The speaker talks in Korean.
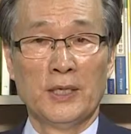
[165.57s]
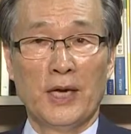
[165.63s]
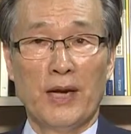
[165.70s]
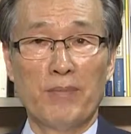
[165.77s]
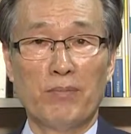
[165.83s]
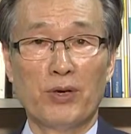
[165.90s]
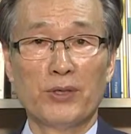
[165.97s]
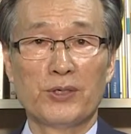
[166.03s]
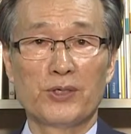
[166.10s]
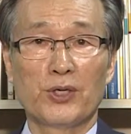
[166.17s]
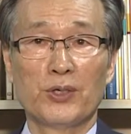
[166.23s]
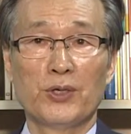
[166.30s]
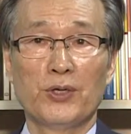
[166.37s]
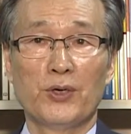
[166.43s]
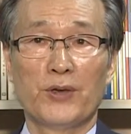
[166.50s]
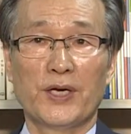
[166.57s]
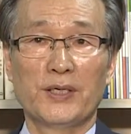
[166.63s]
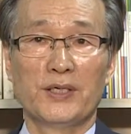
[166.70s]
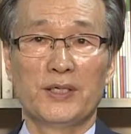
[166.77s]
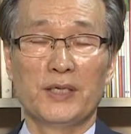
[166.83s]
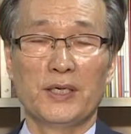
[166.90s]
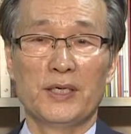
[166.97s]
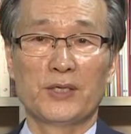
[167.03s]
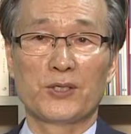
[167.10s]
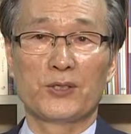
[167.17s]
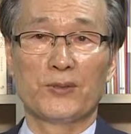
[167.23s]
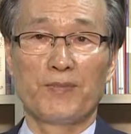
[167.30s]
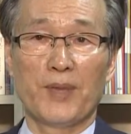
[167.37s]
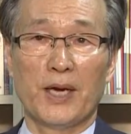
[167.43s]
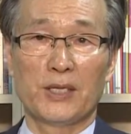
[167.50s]
한 번은
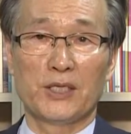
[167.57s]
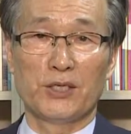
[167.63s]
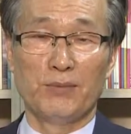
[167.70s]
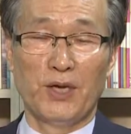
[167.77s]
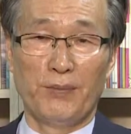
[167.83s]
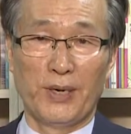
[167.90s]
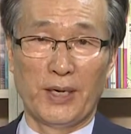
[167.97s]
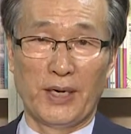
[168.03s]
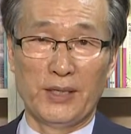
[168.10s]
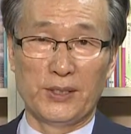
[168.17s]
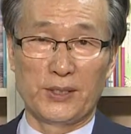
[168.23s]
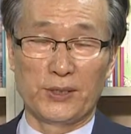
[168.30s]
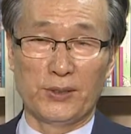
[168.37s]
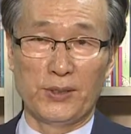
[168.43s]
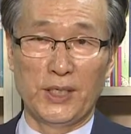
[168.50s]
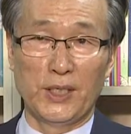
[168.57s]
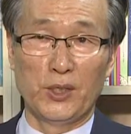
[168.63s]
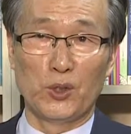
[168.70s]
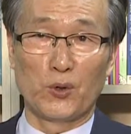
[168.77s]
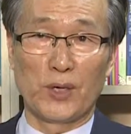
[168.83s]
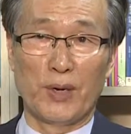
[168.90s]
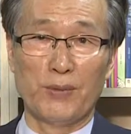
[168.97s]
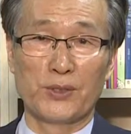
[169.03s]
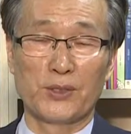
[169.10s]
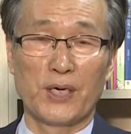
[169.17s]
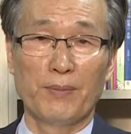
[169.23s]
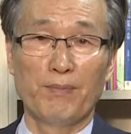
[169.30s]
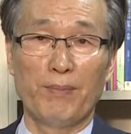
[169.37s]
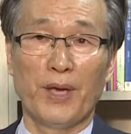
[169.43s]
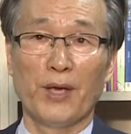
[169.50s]
선교단체에서 아침 예배가 있어 인도를 하면서
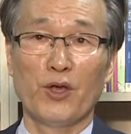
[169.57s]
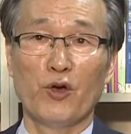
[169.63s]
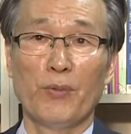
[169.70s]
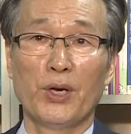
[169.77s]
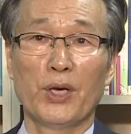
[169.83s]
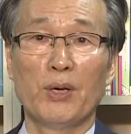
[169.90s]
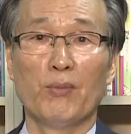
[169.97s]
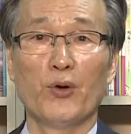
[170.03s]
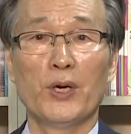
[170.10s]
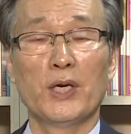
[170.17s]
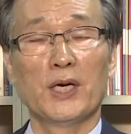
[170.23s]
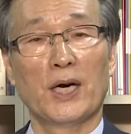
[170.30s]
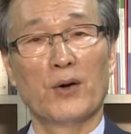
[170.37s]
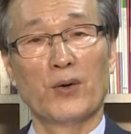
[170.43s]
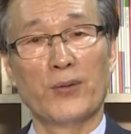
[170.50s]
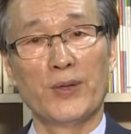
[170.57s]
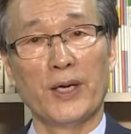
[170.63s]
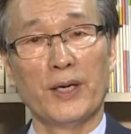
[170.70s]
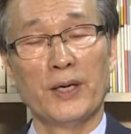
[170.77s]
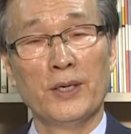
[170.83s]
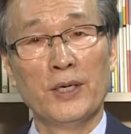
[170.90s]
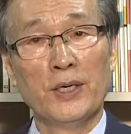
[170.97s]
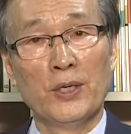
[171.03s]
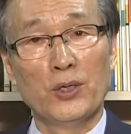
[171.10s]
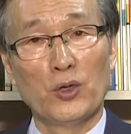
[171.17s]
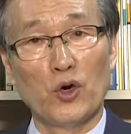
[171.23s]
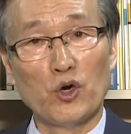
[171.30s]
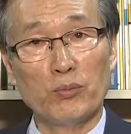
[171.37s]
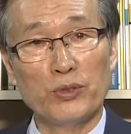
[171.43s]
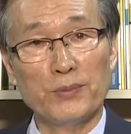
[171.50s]
한 100여 명이 모인 가운데
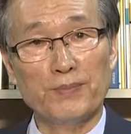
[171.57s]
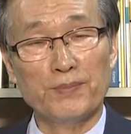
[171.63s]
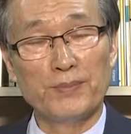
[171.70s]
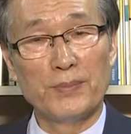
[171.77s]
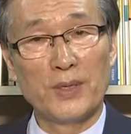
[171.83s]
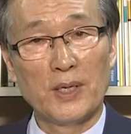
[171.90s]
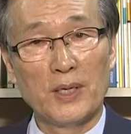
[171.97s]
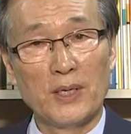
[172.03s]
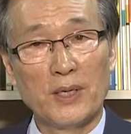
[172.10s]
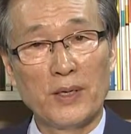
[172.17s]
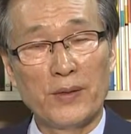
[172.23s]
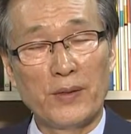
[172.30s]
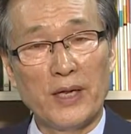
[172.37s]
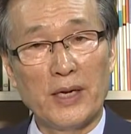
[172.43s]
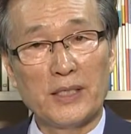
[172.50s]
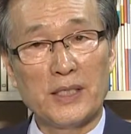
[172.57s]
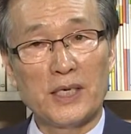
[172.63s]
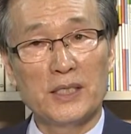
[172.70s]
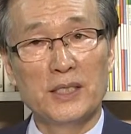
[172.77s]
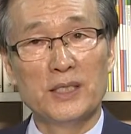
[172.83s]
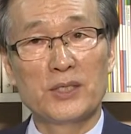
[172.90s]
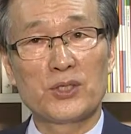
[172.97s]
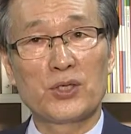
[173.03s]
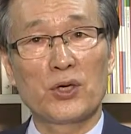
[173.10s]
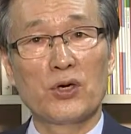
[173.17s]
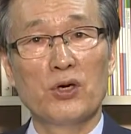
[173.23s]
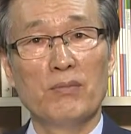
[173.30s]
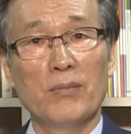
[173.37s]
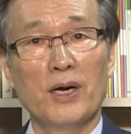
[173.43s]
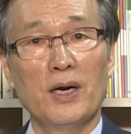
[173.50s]
여러분 내 자신이
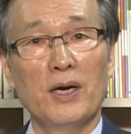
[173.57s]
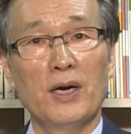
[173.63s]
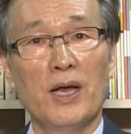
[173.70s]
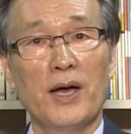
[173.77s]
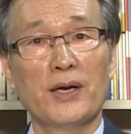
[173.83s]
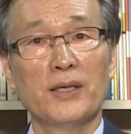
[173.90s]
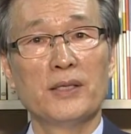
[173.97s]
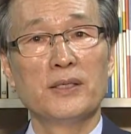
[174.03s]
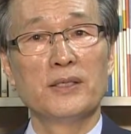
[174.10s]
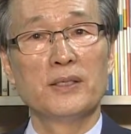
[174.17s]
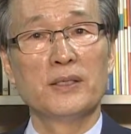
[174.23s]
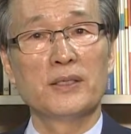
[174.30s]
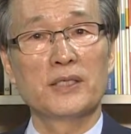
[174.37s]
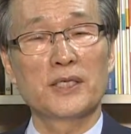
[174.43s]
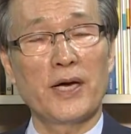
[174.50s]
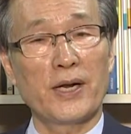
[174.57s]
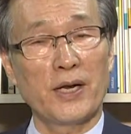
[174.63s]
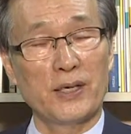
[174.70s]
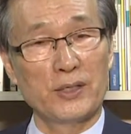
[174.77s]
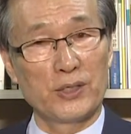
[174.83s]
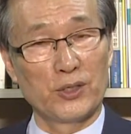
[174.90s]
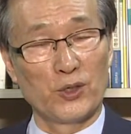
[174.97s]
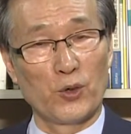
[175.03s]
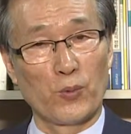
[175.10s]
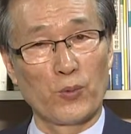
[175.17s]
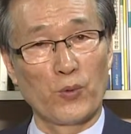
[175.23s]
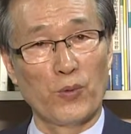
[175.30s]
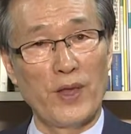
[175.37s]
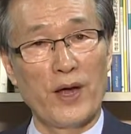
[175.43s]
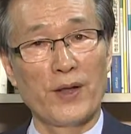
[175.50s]
정말 나는
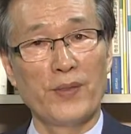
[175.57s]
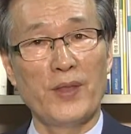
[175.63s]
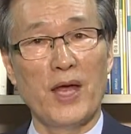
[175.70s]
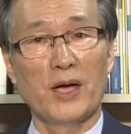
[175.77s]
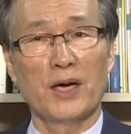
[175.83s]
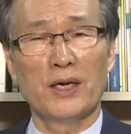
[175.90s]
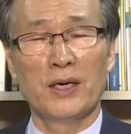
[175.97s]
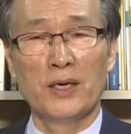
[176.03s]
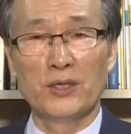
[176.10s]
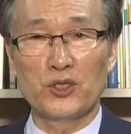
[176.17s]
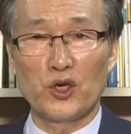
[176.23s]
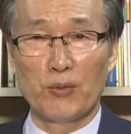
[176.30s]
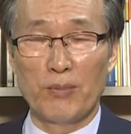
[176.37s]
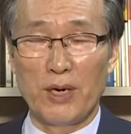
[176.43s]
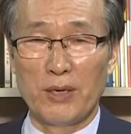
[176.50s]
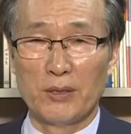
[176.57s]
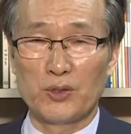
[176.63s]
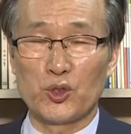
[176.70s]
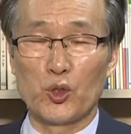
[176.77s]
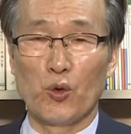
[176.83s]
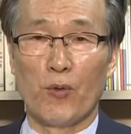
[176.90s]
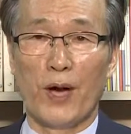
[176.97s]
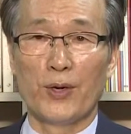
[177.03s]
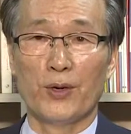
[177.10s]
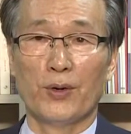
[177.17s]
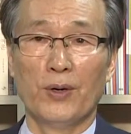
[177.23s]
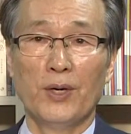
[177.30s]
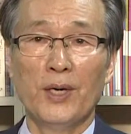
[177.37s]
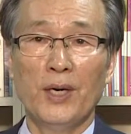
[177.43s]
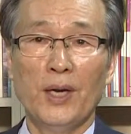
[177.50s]
사랑스럽고 나는 내가 정말
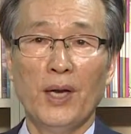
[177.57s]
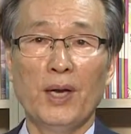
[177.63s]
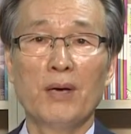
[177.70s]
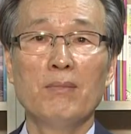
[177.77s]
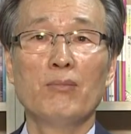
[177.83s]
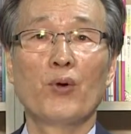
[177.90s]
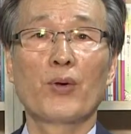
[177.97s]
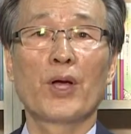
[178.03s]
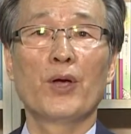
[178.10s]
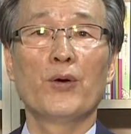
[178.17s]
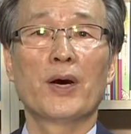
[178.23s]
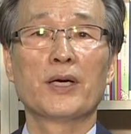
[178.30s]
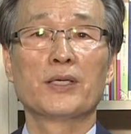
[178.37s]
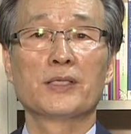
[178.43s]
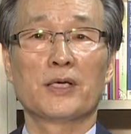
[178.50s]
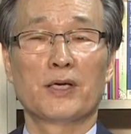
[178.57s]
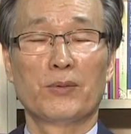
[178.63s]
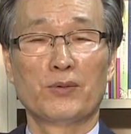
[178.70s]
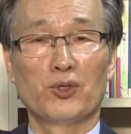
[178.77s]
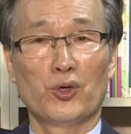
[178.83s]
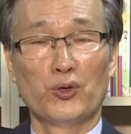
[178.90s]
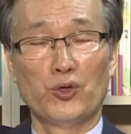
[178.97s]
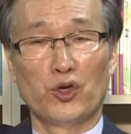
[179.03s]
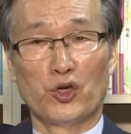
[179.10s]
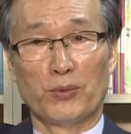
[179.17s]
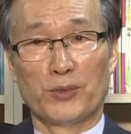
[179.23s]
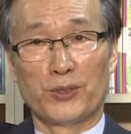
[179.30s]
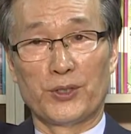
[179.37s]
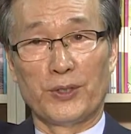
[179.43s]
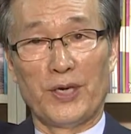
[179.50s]
좋아요 행복해요 하는 사람은 손
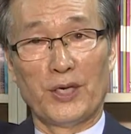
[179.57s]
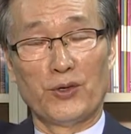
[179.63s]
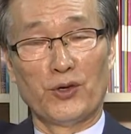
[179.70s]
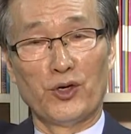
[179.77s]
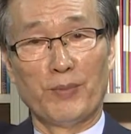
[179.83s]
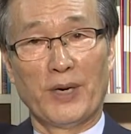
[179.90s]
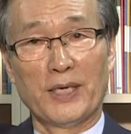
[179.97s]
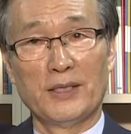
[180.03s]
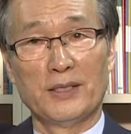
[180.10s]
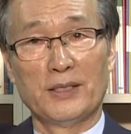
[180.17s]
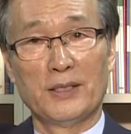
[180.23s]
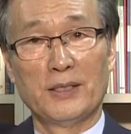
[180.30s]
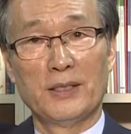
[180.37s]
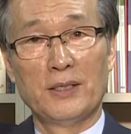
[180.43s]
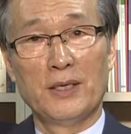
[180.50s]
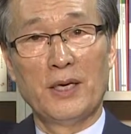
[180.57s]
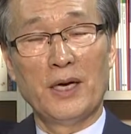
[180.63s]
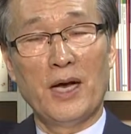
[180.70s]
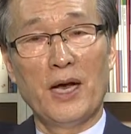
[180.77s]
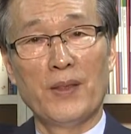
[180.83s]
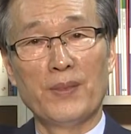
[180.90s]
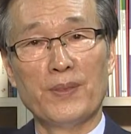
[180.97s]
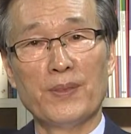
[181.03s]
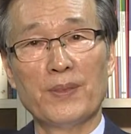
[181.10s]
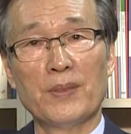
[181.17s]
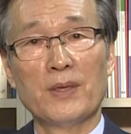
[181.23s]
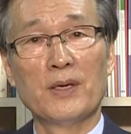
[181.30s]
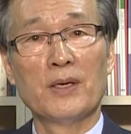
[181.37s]
들어보세요 했더니만은 한